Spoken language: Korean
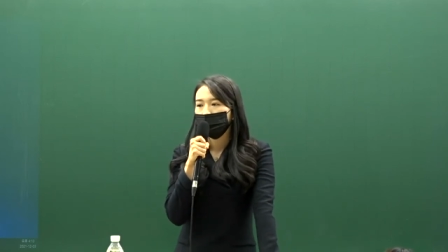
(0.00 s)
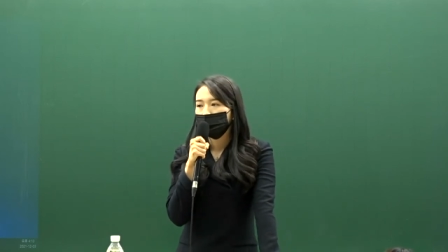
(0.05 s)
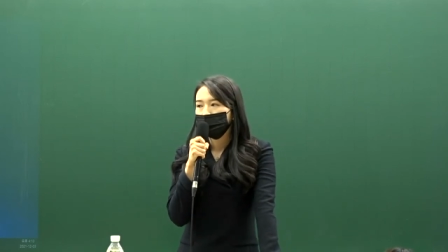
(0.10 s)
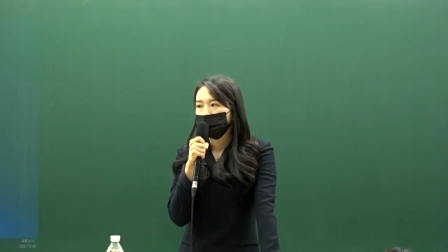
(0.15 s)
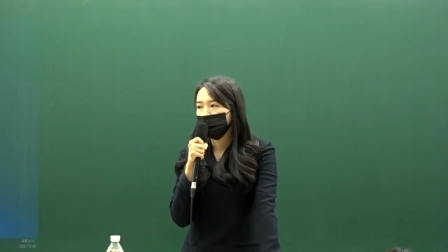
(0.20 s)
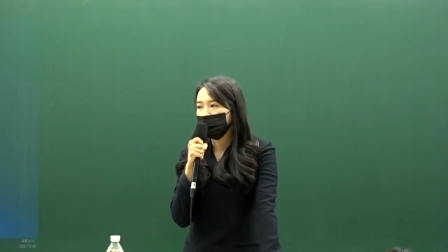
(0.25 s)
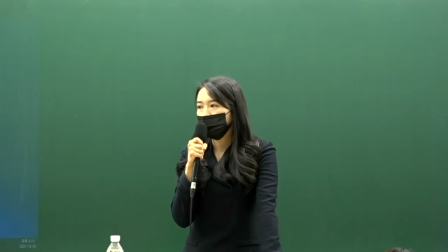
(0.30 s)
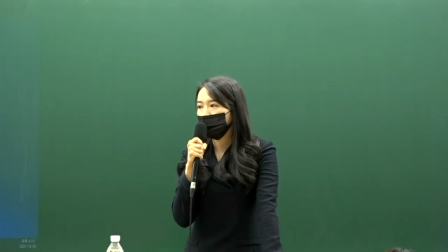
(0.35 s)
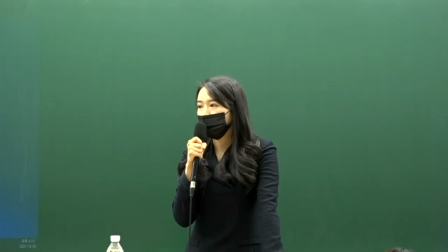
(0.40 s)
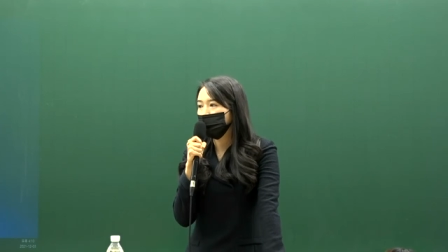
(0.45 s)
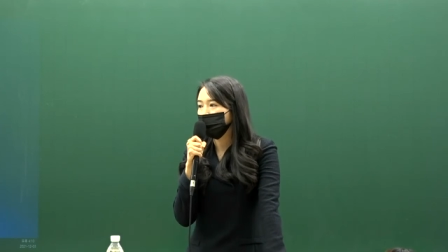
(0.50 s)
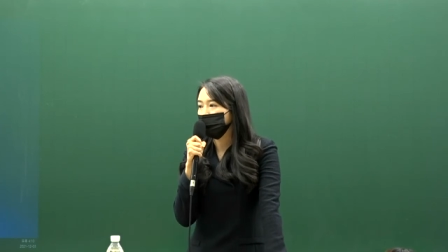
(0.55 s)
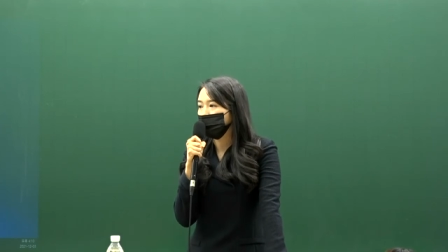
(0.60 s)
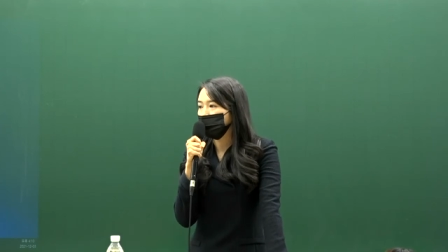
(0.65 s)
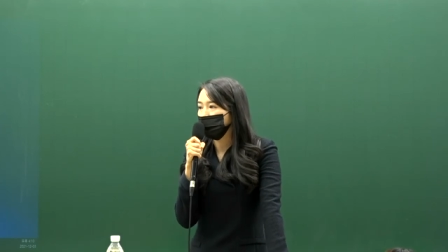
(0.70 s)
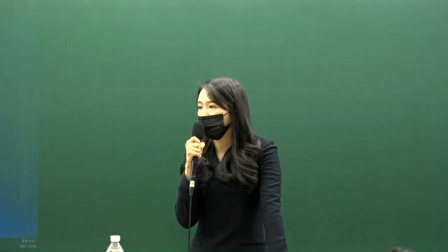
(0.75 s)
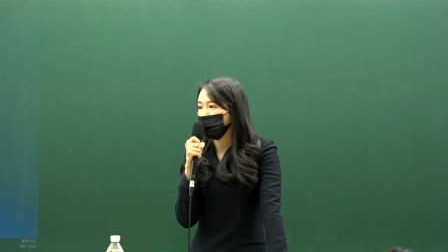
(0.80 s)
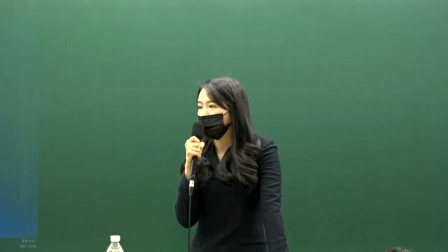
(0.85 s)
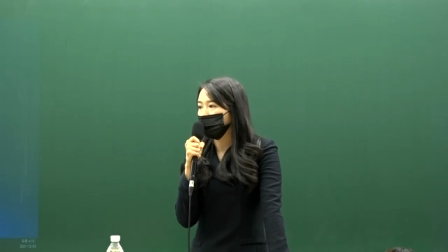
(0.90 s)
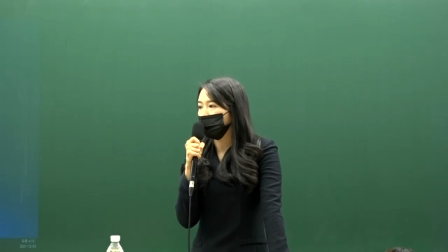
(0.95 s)
세 개 이상
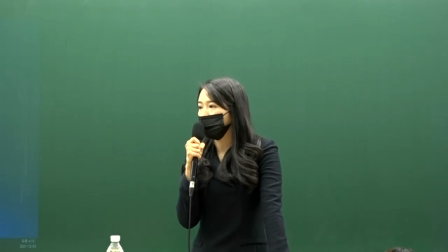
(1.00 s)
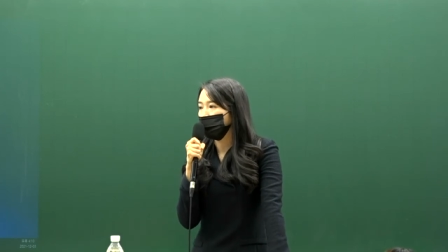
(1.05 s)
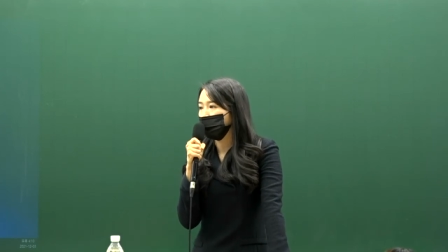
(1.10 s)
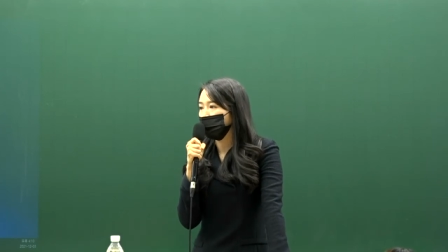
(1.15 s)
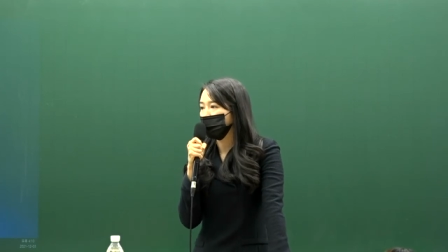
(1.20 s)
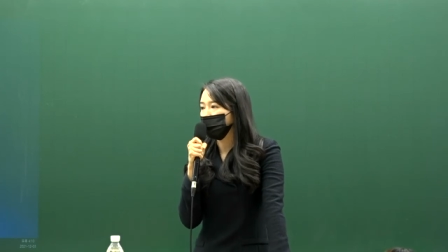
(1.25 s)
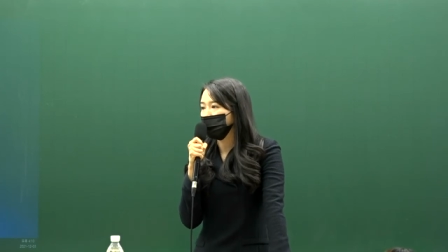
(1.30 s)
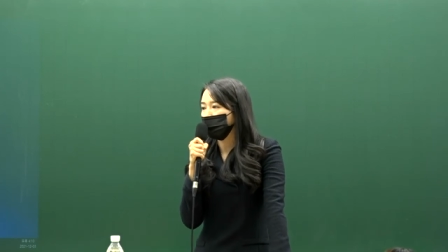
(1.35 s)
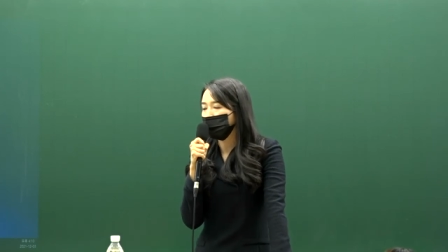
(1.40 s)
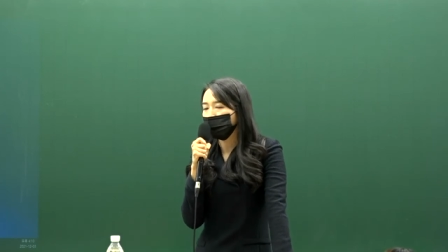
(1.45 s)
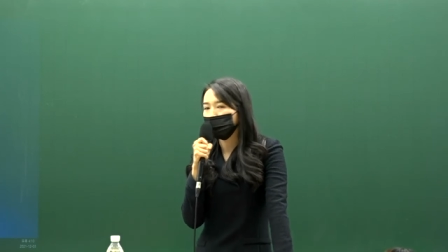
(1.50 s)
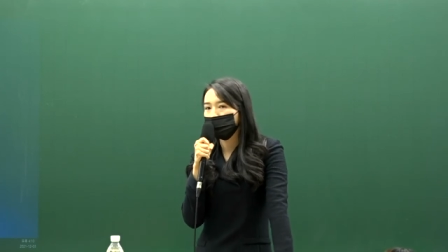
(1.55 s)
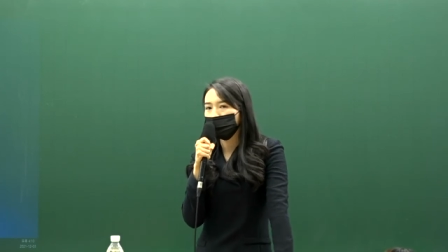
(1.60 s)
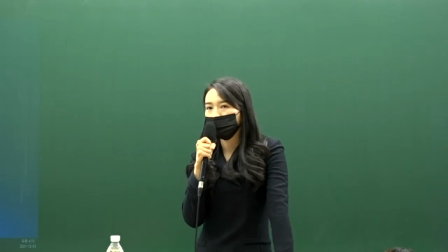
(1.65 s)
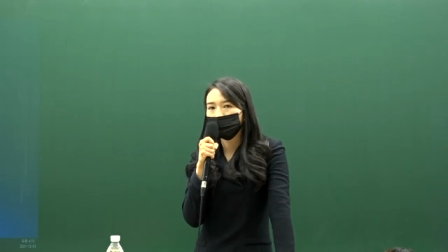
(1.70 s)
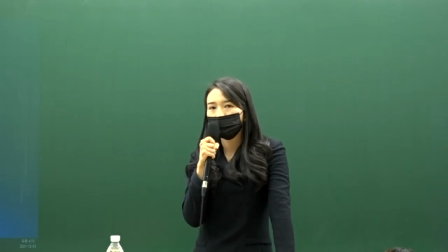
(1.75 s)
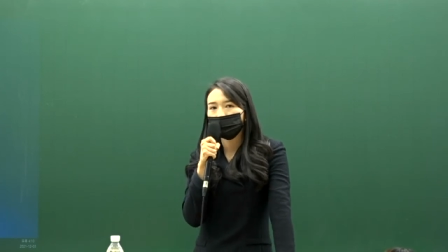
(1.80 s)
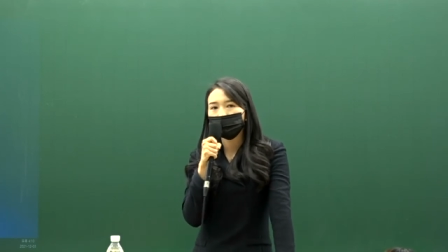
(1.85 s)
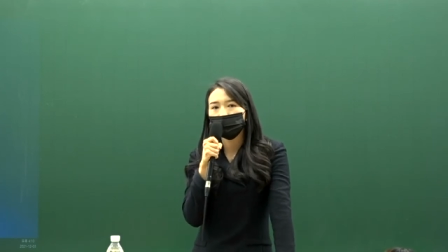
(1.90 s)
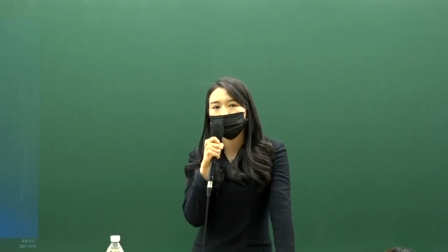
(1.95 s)
그렸다고 하더라고요.
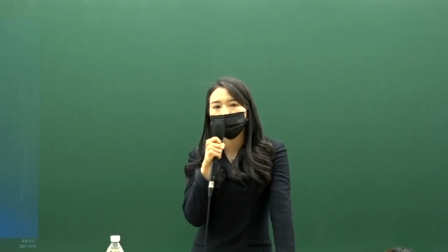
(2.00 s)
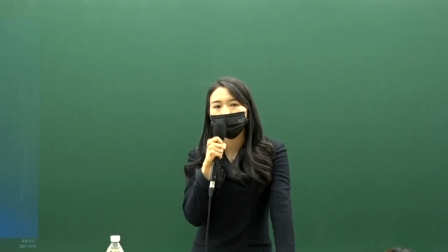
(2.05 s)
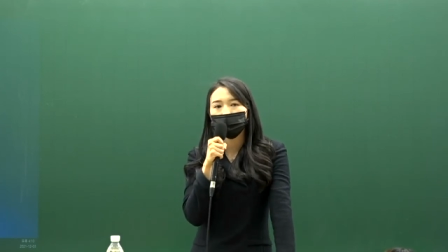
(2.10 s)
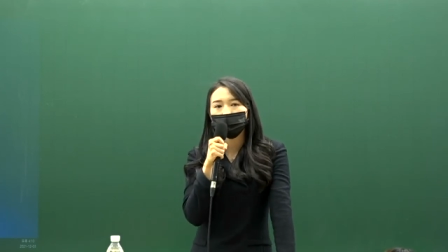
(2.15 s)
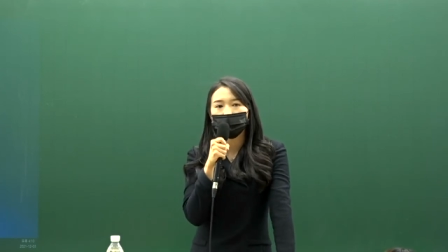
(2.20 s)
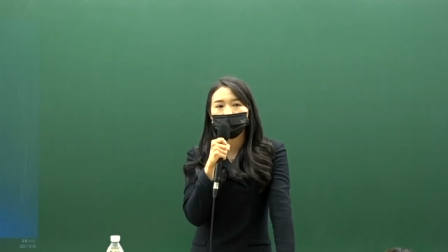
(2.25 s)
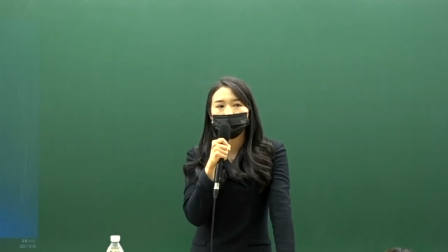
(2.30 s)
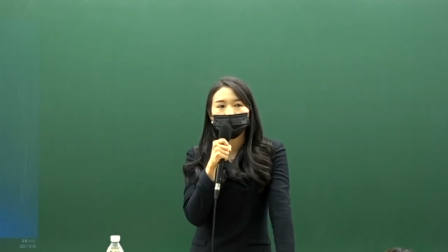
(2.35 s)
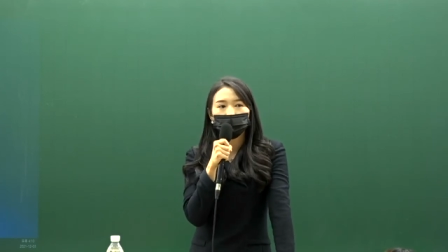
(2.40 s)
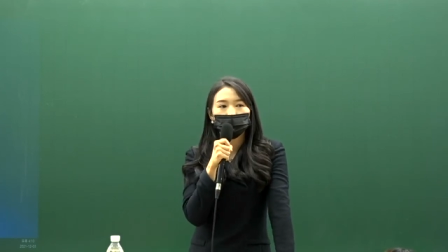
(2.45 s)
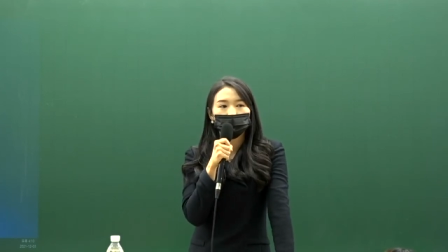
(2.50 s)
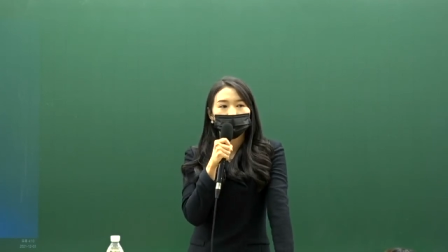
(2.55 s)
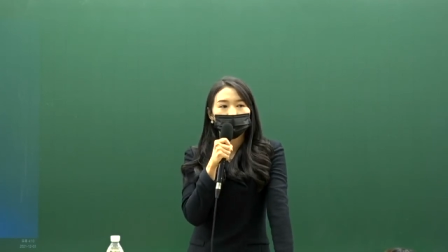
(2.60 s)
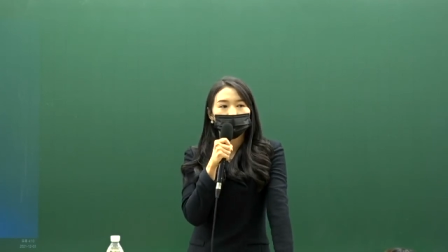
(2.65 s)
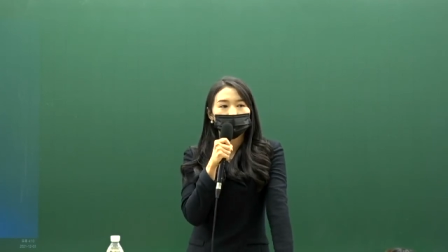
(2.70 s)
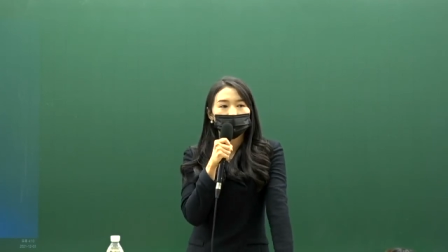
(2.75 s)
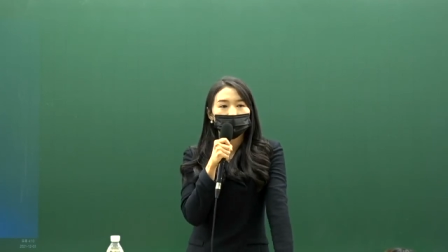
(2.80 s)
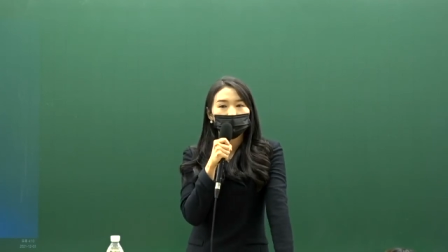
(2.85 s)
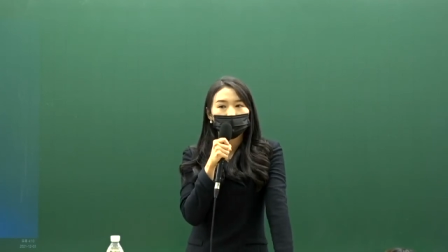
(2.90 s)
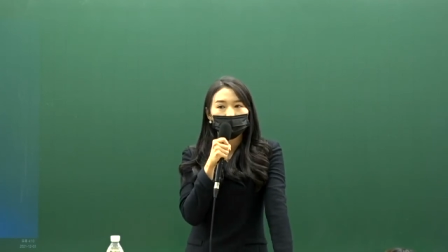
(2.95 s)
올해 산문이 직,
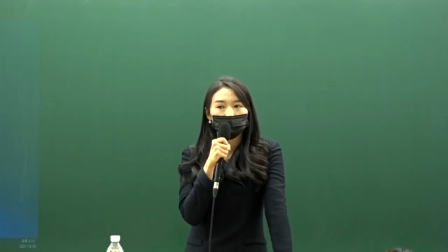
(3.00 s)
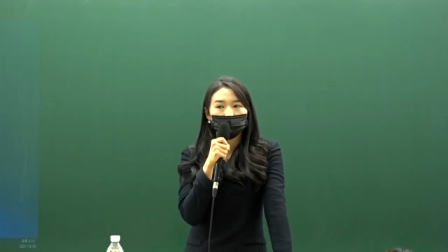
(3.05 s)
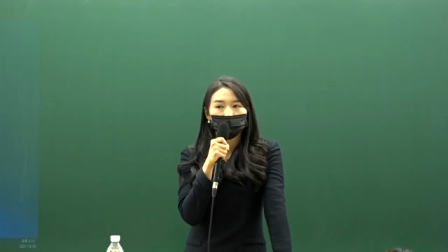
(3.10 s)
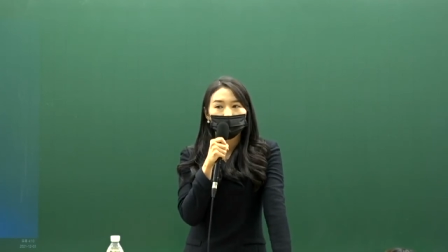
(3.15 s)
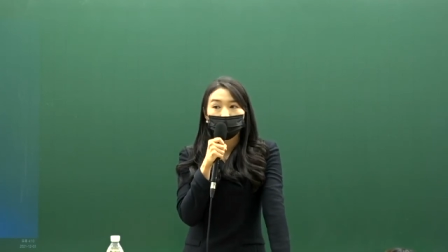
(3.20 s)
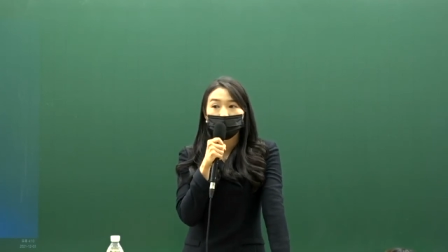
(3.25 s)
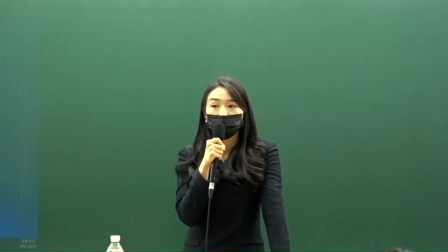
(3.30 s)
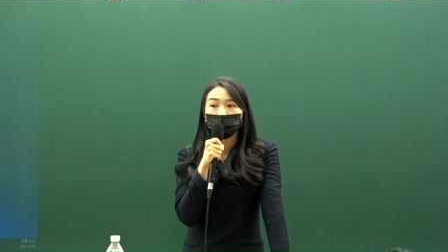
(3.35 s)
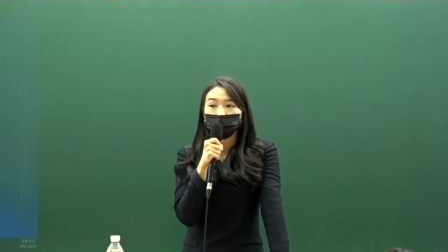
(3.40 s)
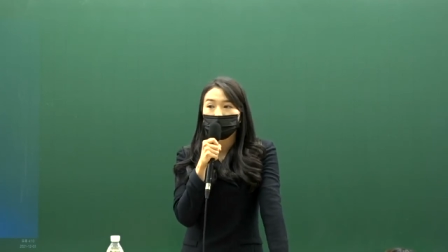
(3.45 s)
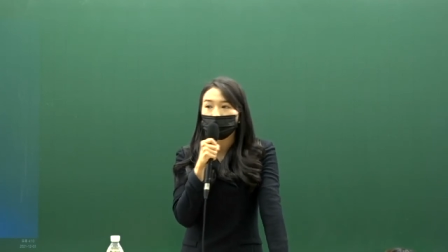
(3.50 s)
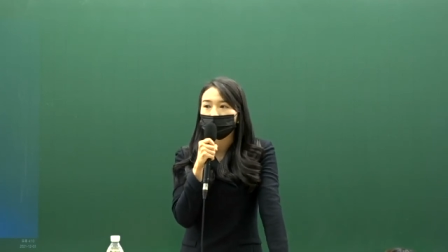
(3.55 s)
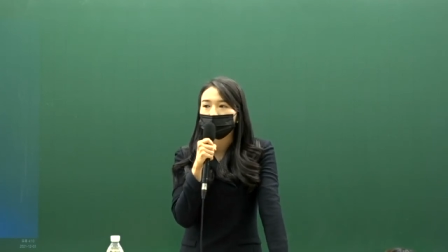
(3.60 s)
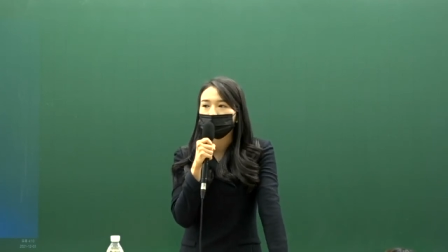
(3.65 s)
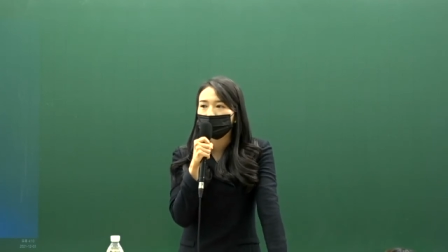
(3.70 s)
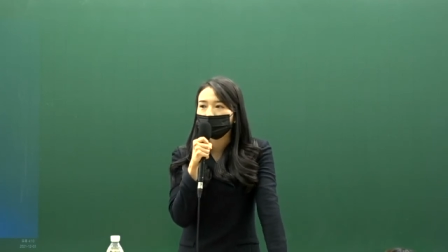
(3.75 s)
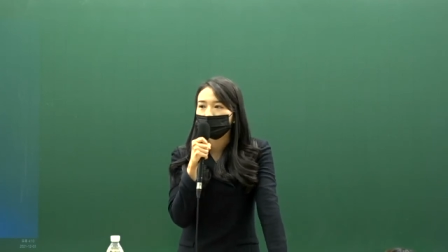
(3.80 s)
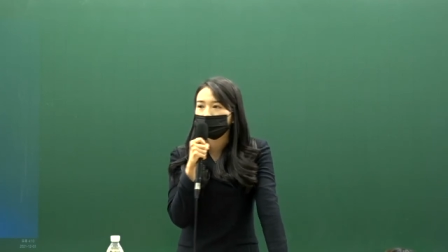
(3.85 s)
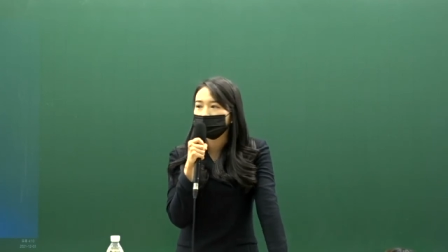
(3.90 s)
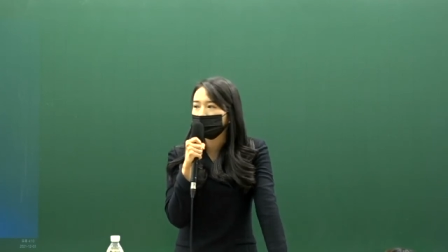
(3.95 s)
직장 내 괴롭힘이었어요.
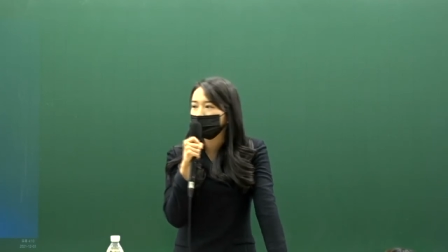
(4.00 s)
그래서